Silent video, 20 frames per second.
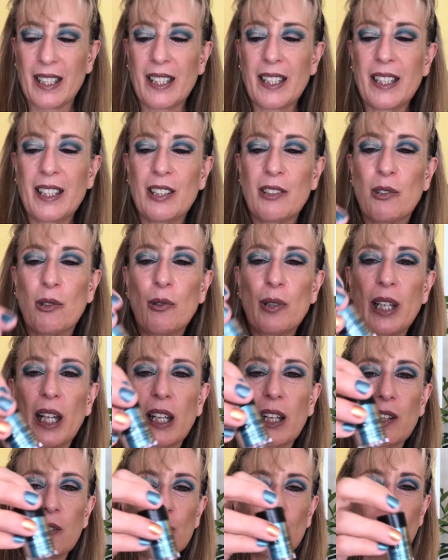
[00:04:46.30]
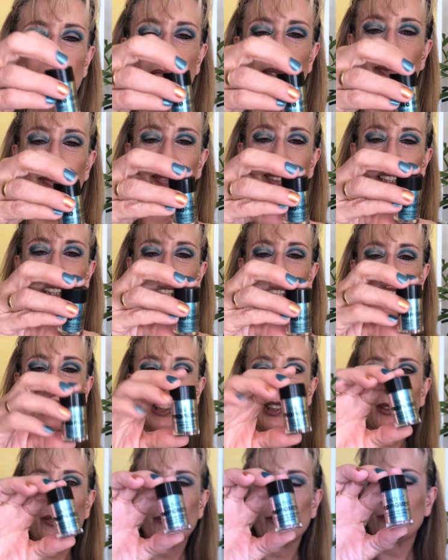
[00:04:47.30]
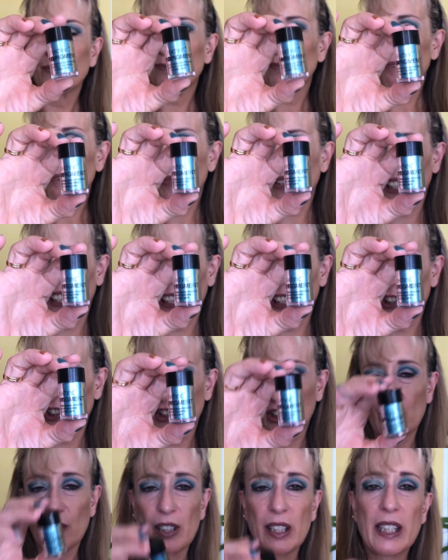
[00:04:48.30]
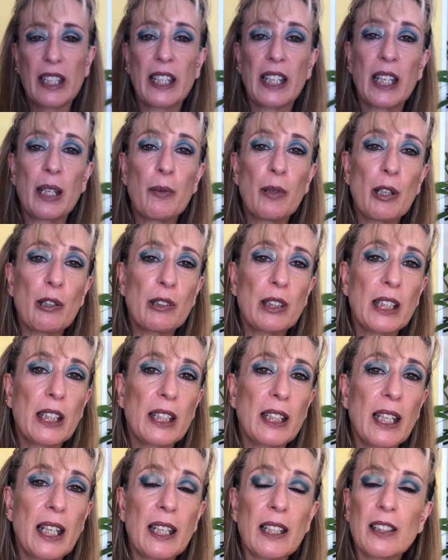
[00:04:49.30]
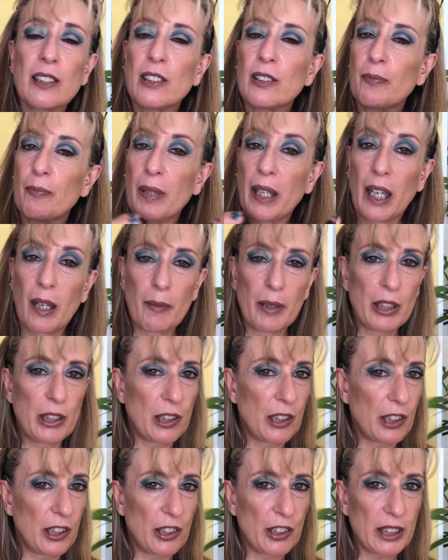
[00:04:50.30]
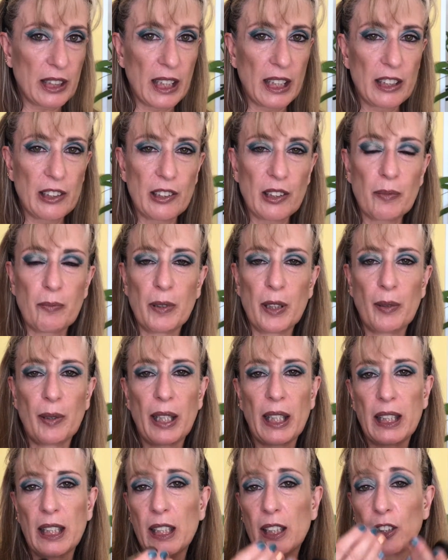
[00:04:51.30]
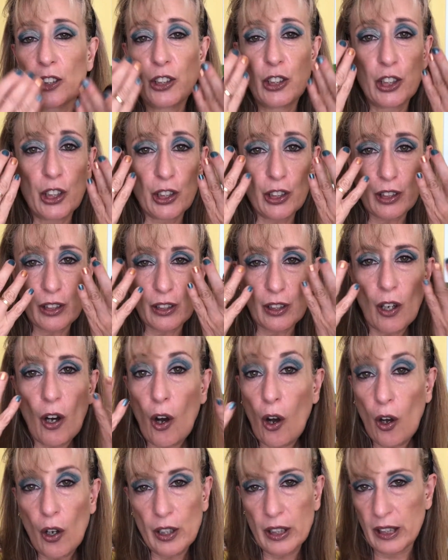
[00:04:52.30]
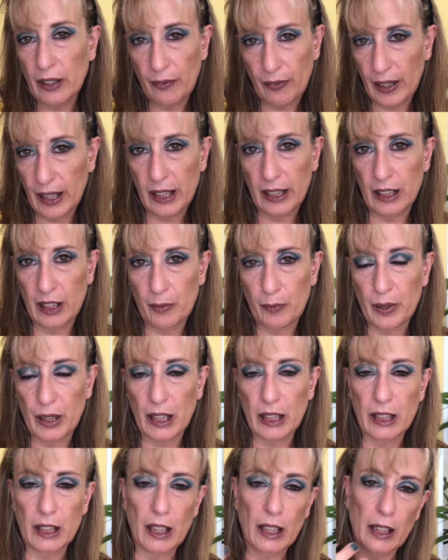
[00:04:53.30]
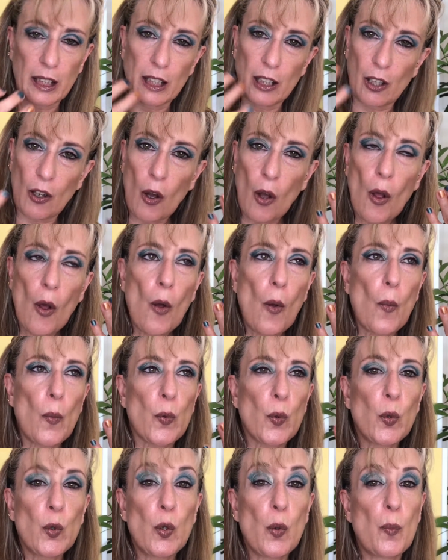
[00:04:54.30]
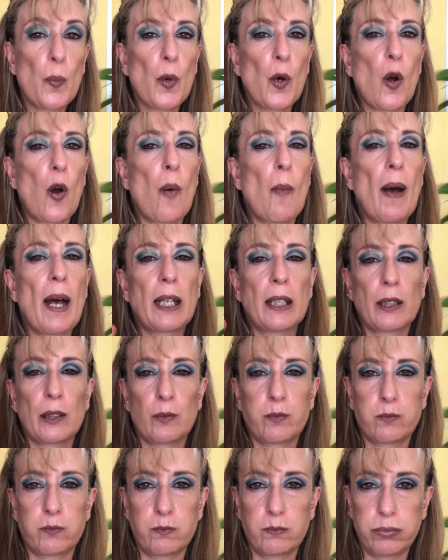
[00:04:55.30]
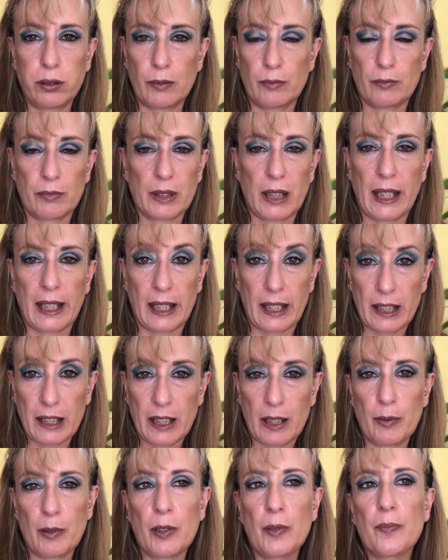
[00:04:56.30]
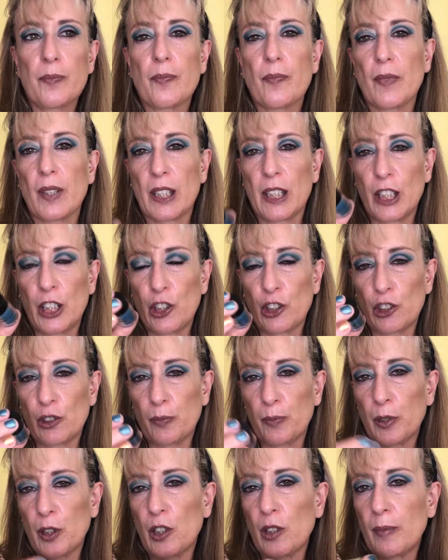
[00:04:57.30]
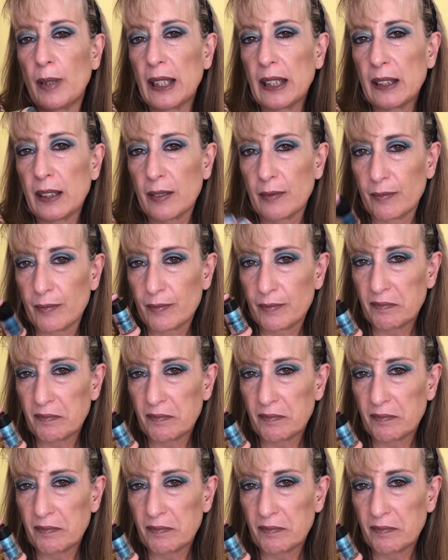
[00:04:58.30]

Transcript: y un azul que es precioso. Y voy a utilizar pegamento en los dos casos, pero voy a hacer dos ojos diferentes, por así decirlo. Uno un poco más, boom, agresivo y otro un poco más,